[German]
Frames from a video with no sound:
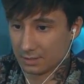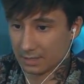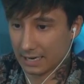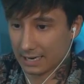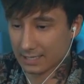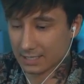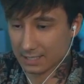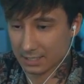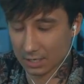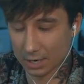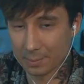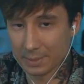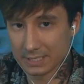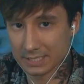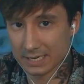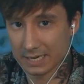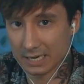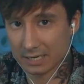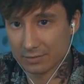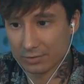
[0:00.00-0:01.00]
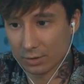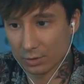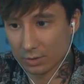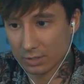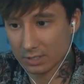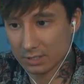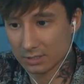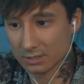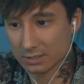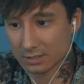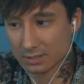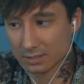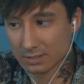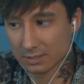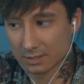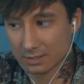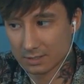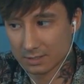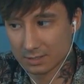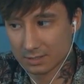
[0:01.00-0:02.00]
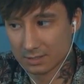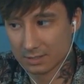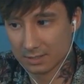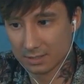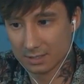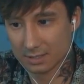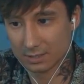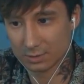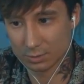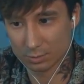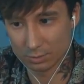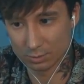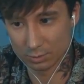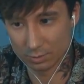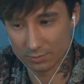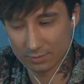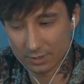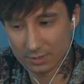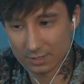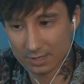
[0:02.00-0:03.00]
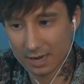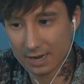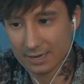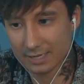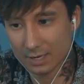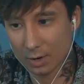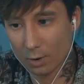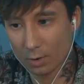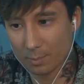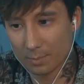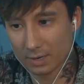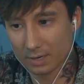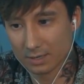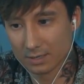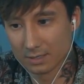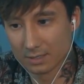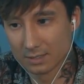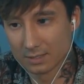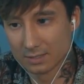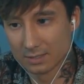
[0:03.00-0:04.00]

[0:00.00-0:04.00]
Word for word: Das ist aber sehr einfach, oder? So ein Sofa trage ich auch mal.